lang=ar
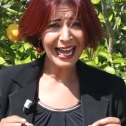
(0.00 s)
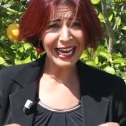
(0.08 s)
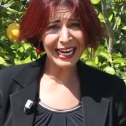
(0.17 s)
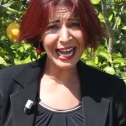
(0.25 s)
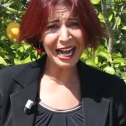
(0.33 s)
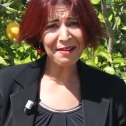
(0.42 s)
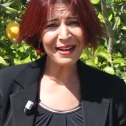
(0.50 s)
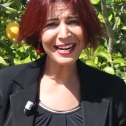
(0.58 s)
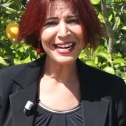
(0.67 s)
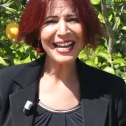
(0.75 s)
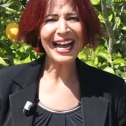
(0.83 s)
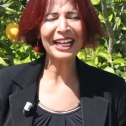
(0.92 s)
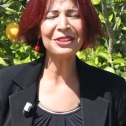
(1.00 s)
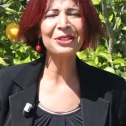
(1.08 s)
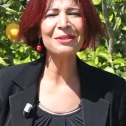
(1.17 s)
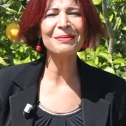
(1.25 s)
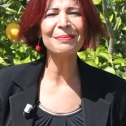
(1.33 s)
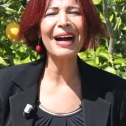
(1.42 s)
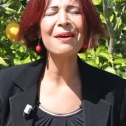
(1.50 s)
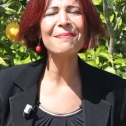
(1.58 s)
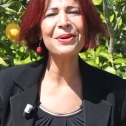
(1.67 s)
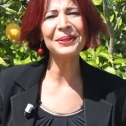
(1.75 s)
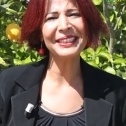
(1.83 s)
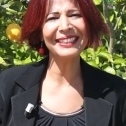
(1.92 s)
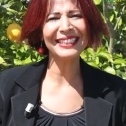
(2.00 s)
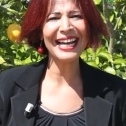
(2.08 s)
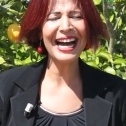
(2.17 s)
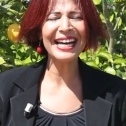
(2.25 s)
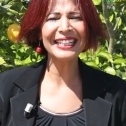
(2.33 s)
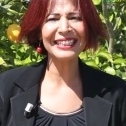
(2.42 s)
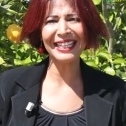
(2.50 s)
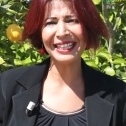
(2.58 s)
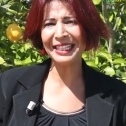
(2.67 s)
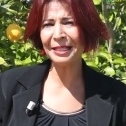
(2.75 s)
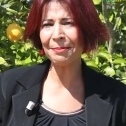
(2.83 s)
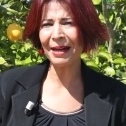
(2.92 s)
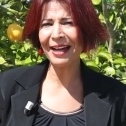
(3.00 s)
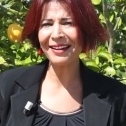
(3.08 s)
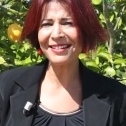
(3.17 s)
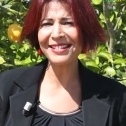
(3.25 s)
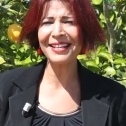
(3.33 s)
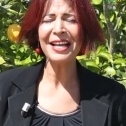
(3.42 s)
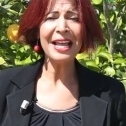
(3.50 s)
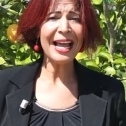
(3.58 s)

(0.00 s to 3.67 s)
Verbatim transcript: الاحمر عندكم معه موعد نهار 30 مارس